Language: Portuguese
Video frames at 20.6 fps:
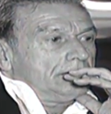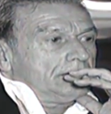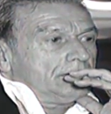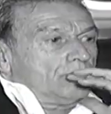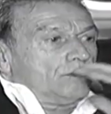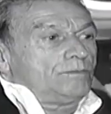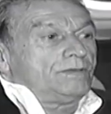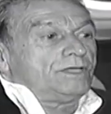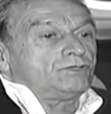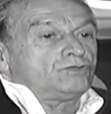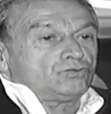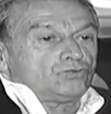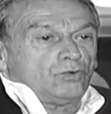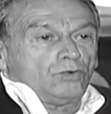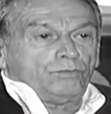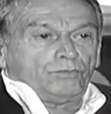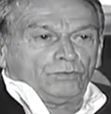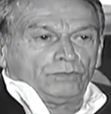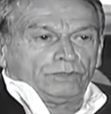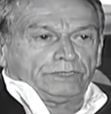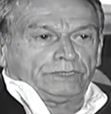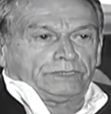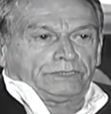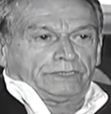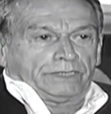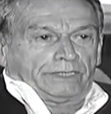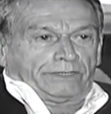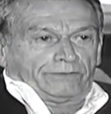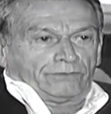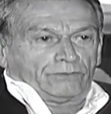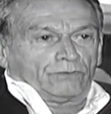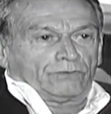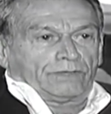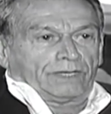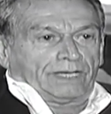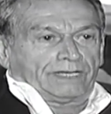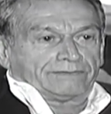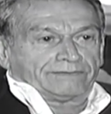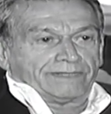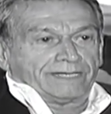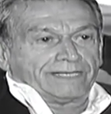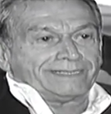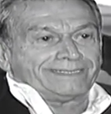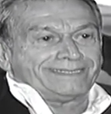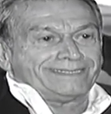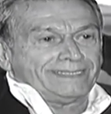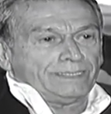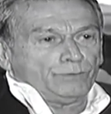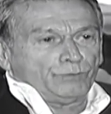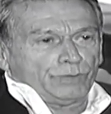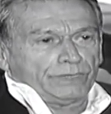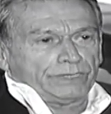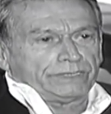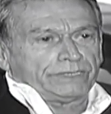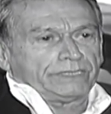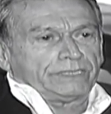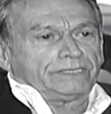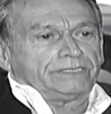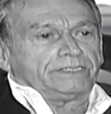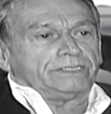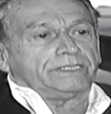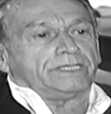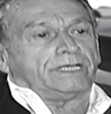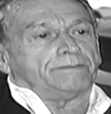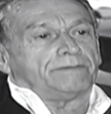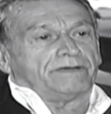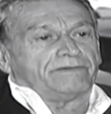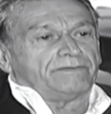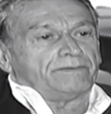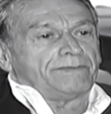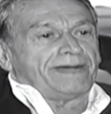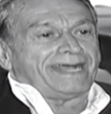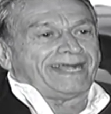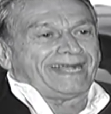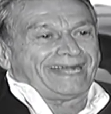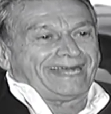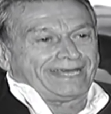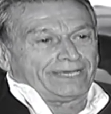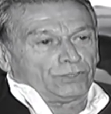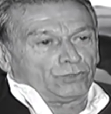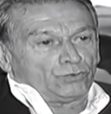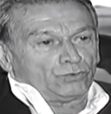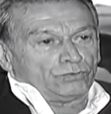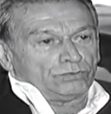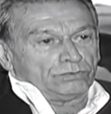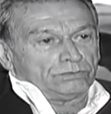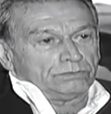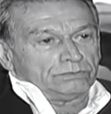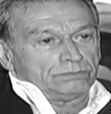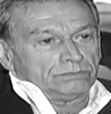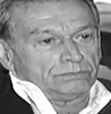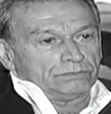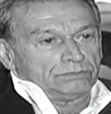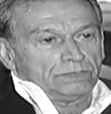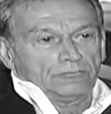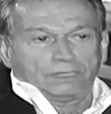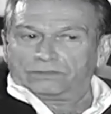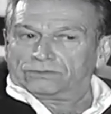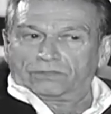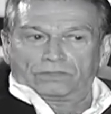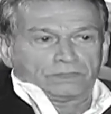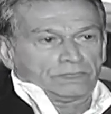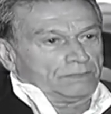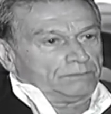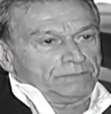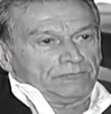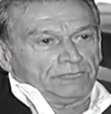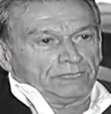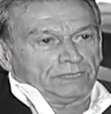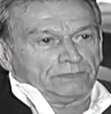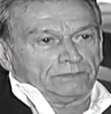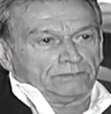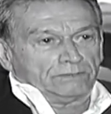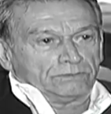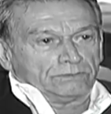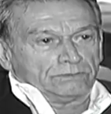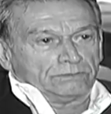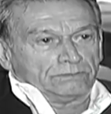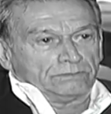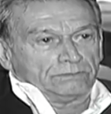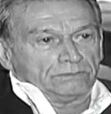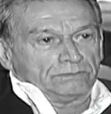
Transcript: Começou por dizer que seu caso era simples e que se chamava Macário. Ele só sabia isso.